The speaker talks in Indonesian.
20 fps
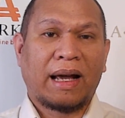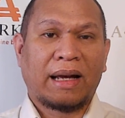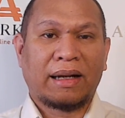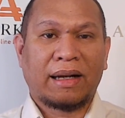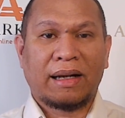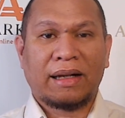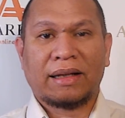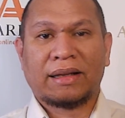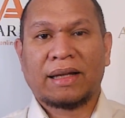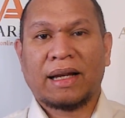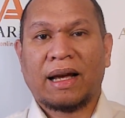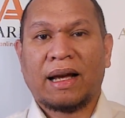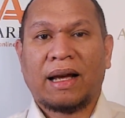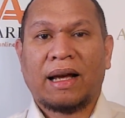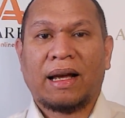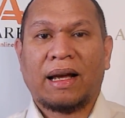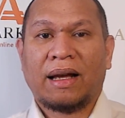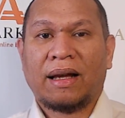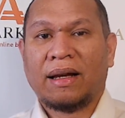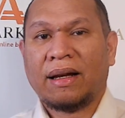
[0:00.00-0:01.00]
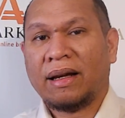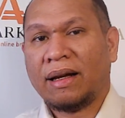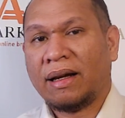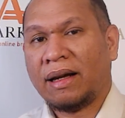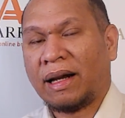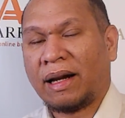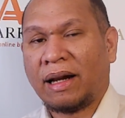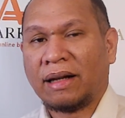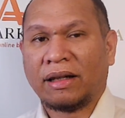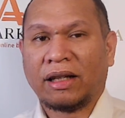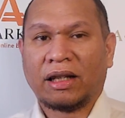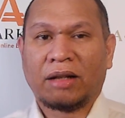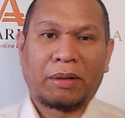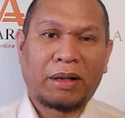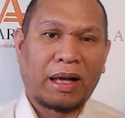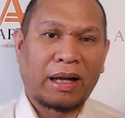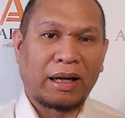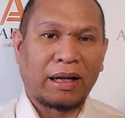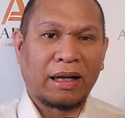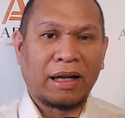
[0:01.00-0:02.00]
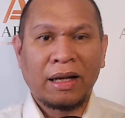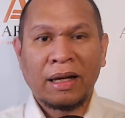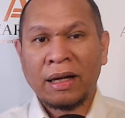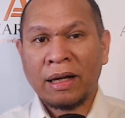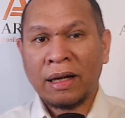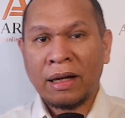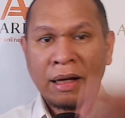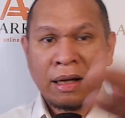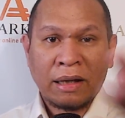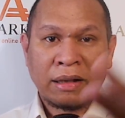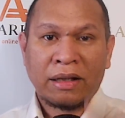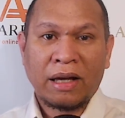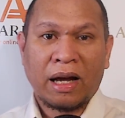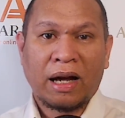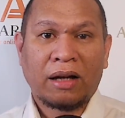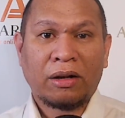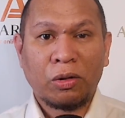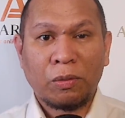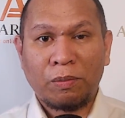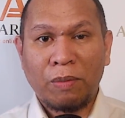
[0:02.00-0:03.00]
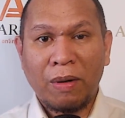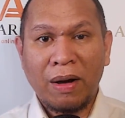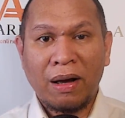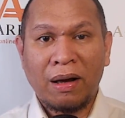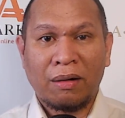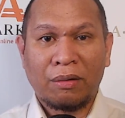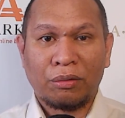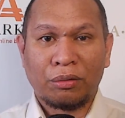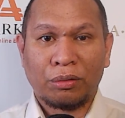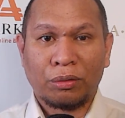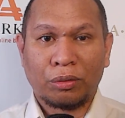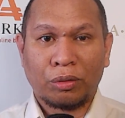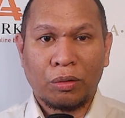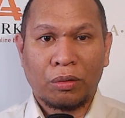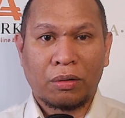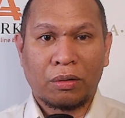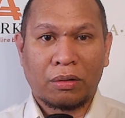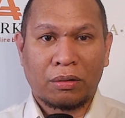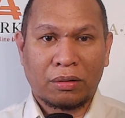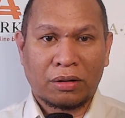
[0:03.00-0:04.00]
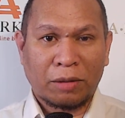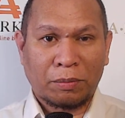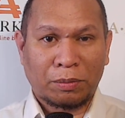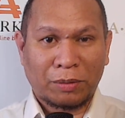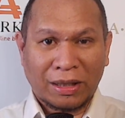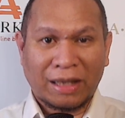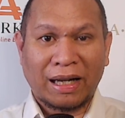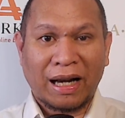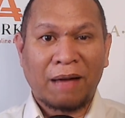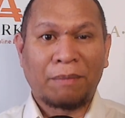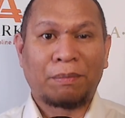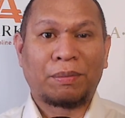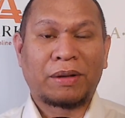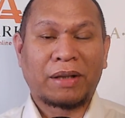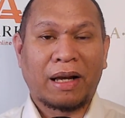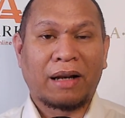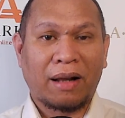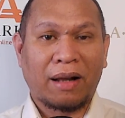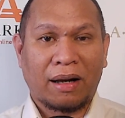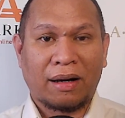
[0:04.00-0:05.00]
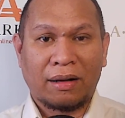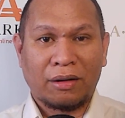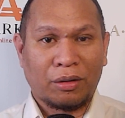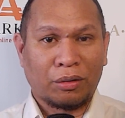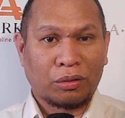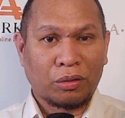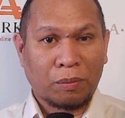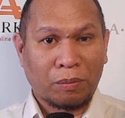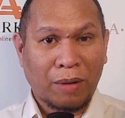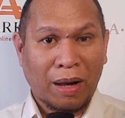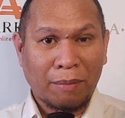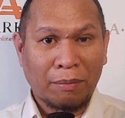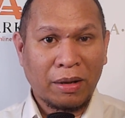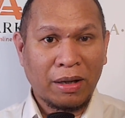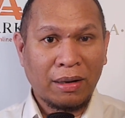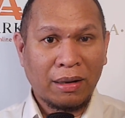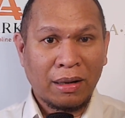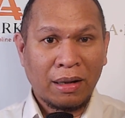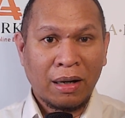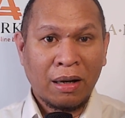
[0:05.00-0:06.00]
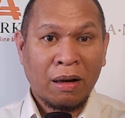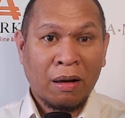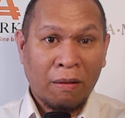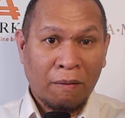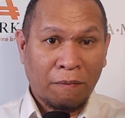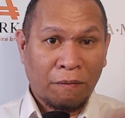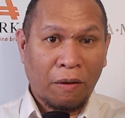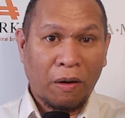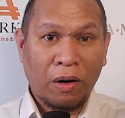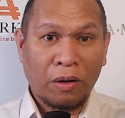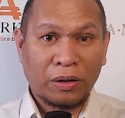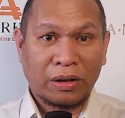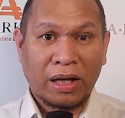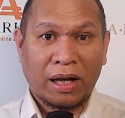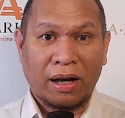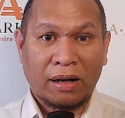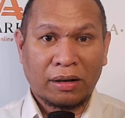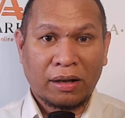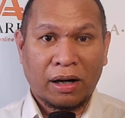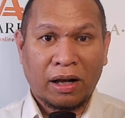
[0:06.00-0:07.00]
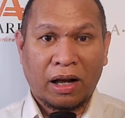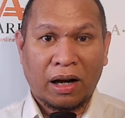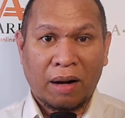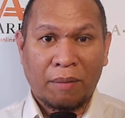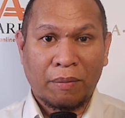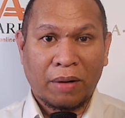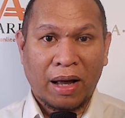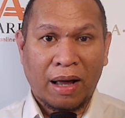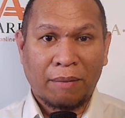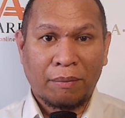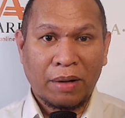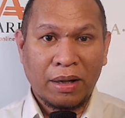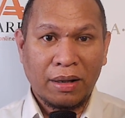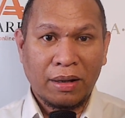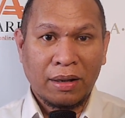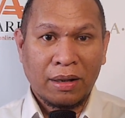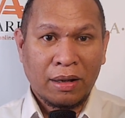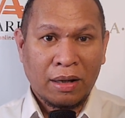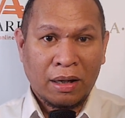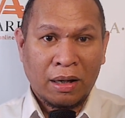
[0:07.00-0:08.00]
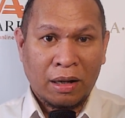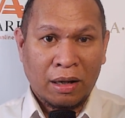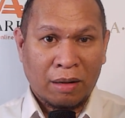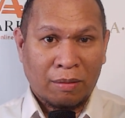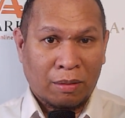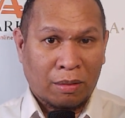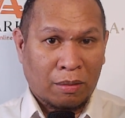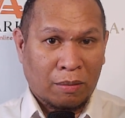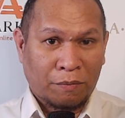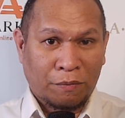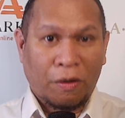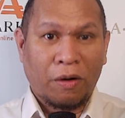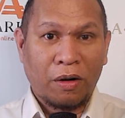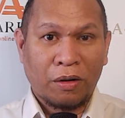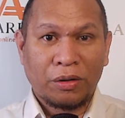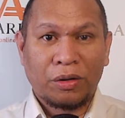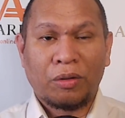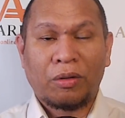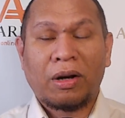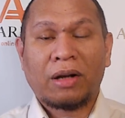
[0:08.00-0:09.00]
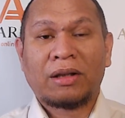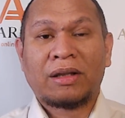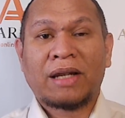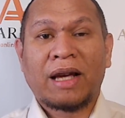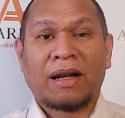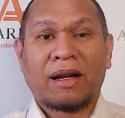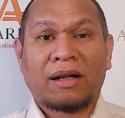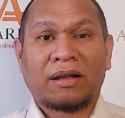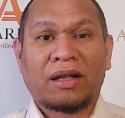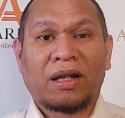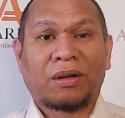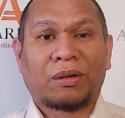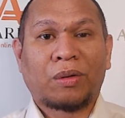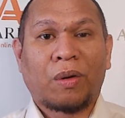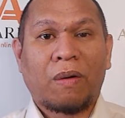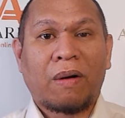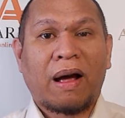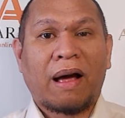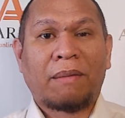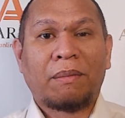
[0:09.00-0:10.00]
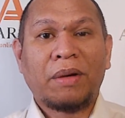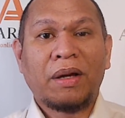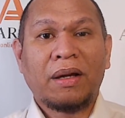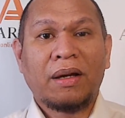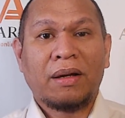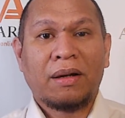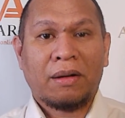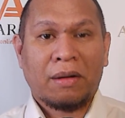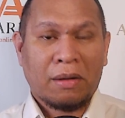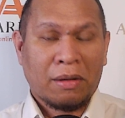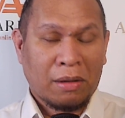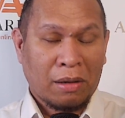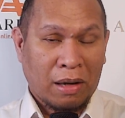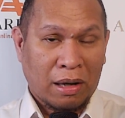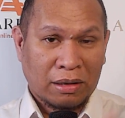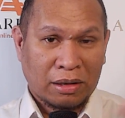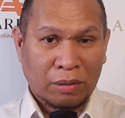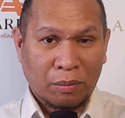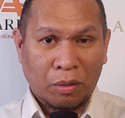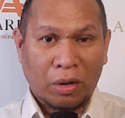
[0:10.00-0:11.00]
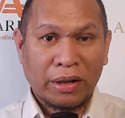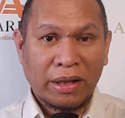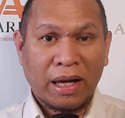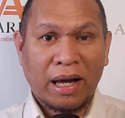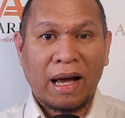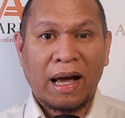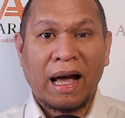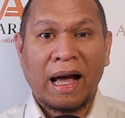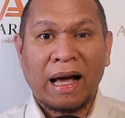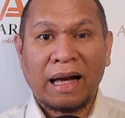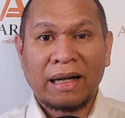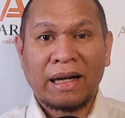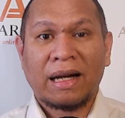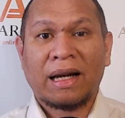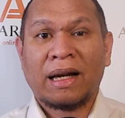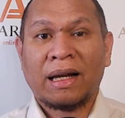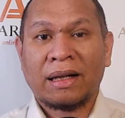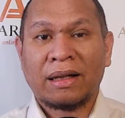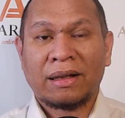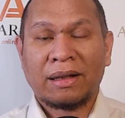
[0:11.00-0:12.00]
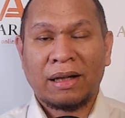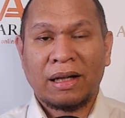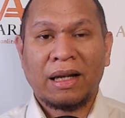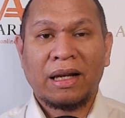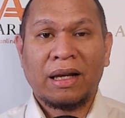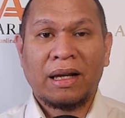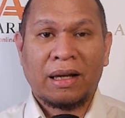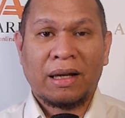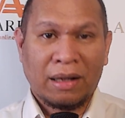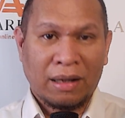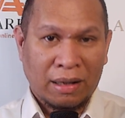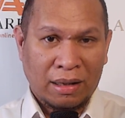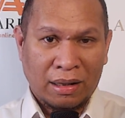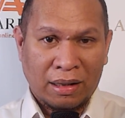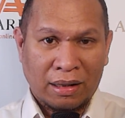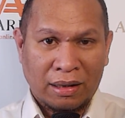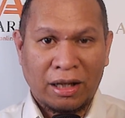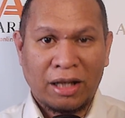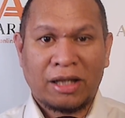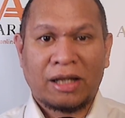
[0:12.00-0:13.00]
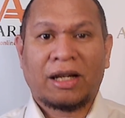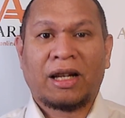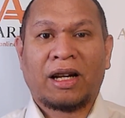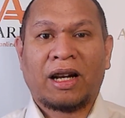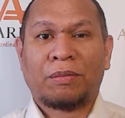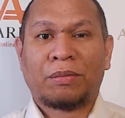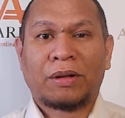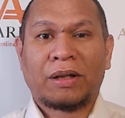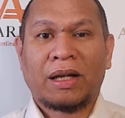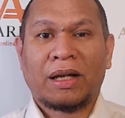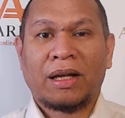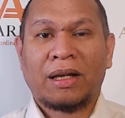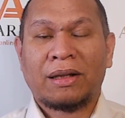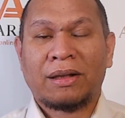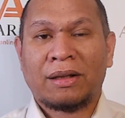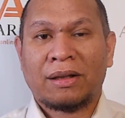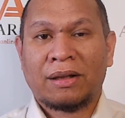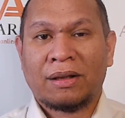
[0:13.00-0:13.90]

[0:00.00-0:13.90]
analisa harian kita pada hari ini. Jangan lupa untuk subscribe channel YouTube kami, follow channel Telegram kami, follow juga channel TikTok kami, Semuanya ada di deskripsi